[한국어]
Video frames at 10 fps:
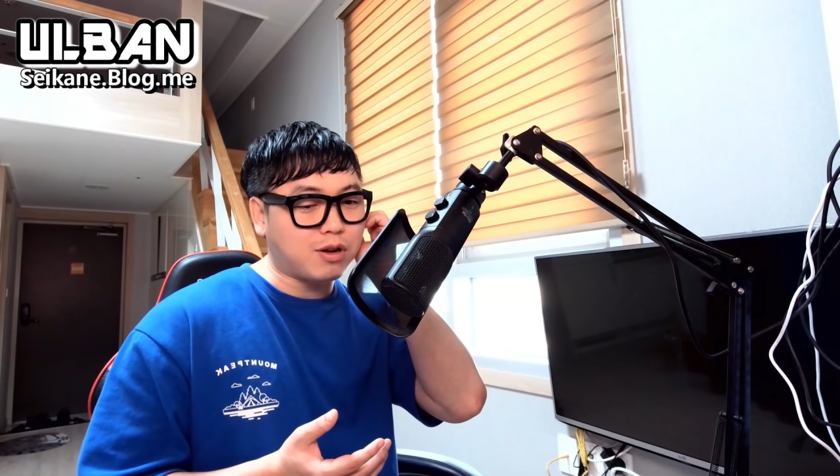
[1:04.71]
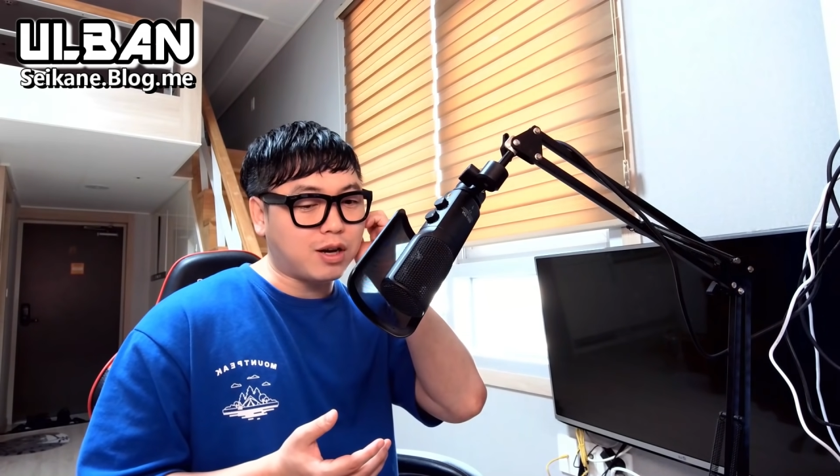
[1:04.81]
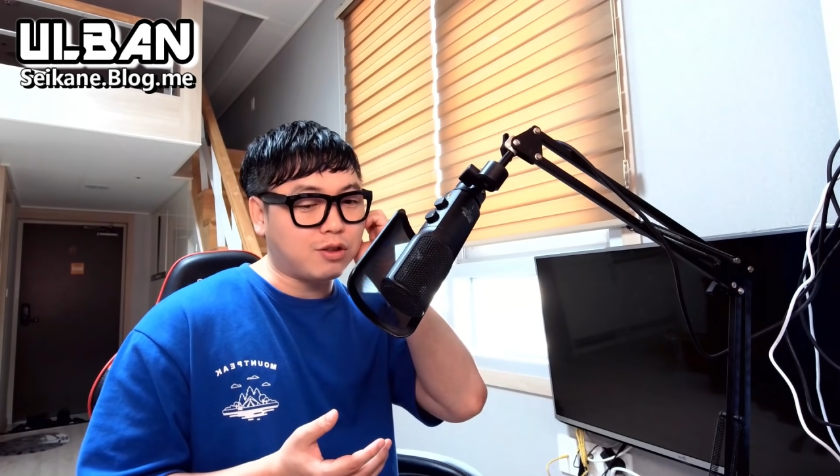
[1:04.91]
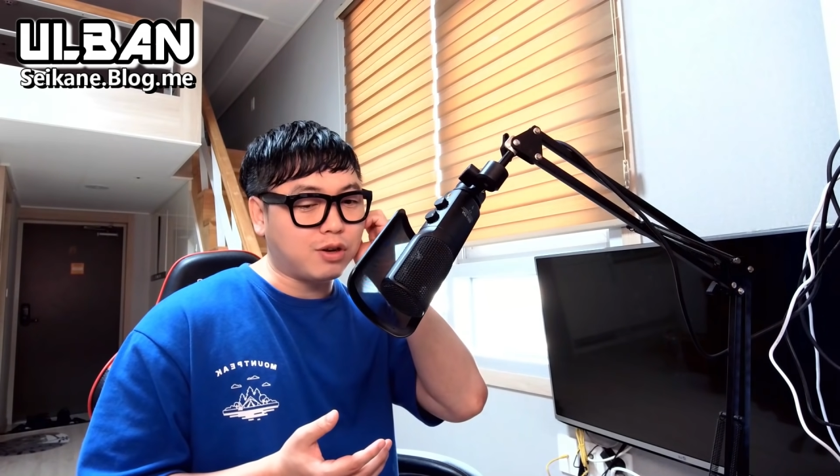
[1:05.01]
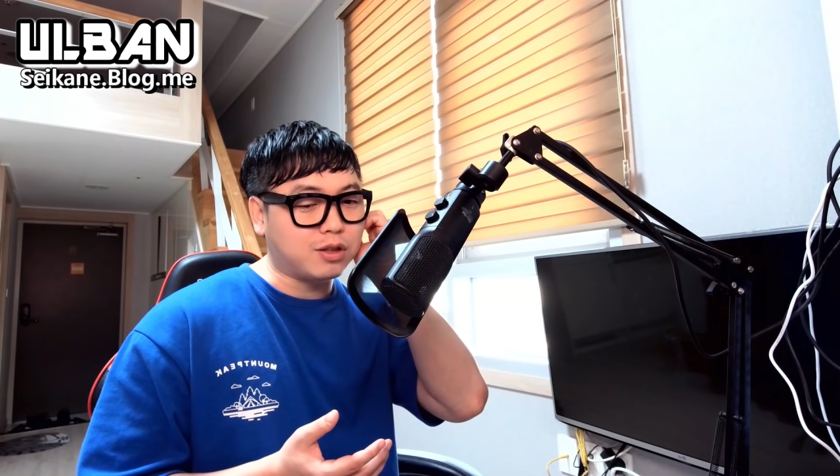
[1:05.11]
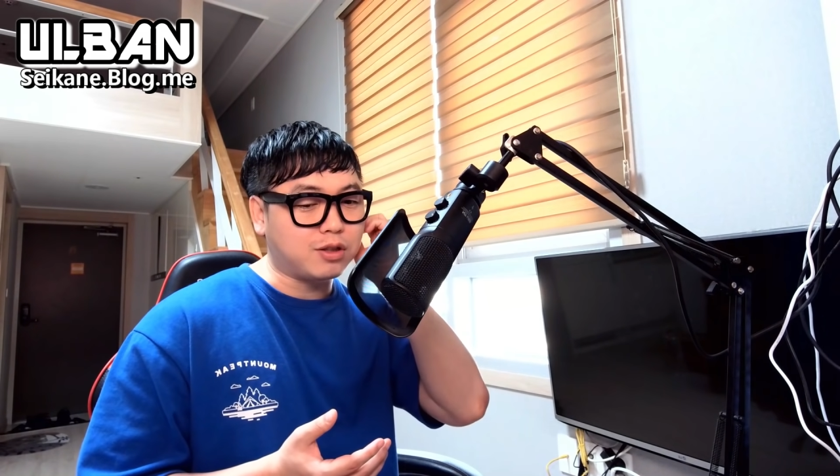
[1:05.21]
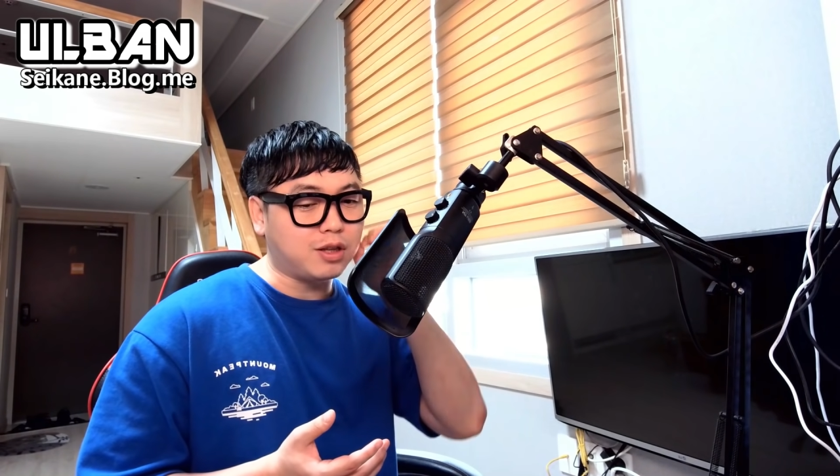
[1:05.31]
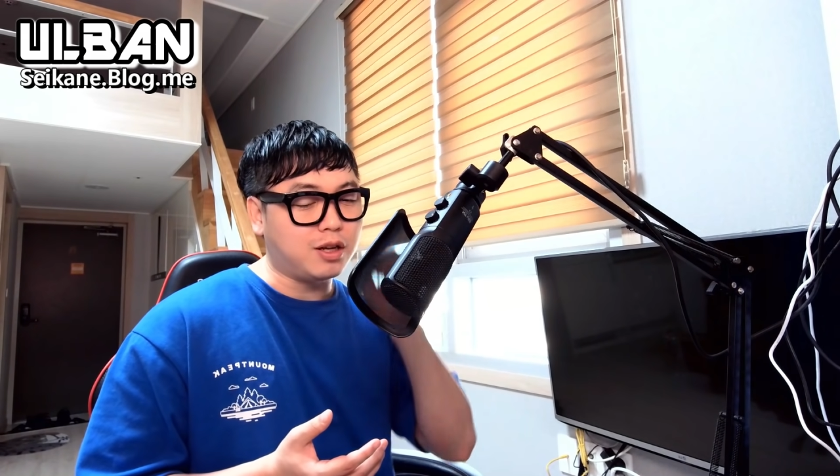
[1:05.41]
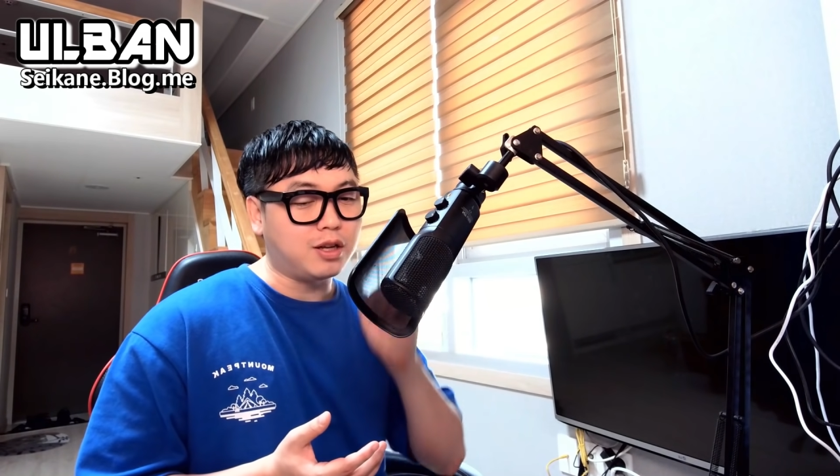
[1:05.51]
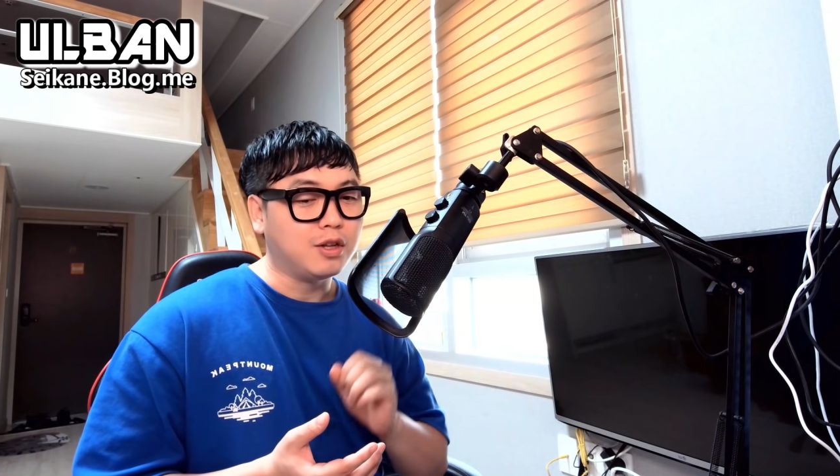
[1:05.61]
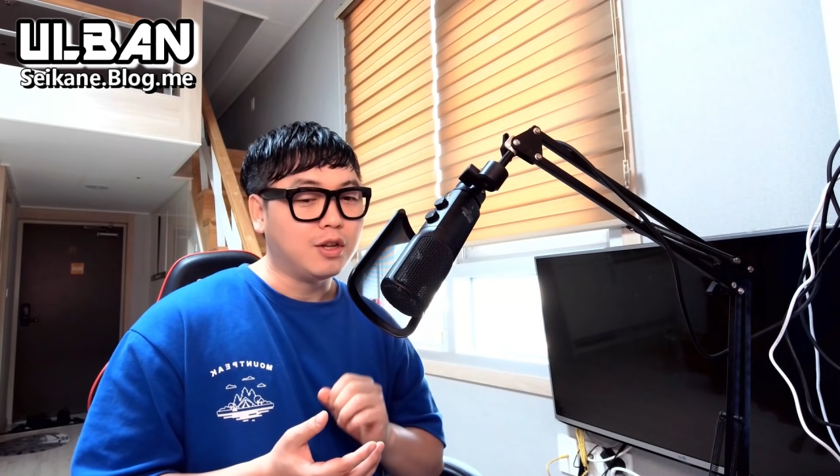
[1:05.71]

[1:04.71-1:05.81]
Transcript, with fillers: 생각하는 것 같은데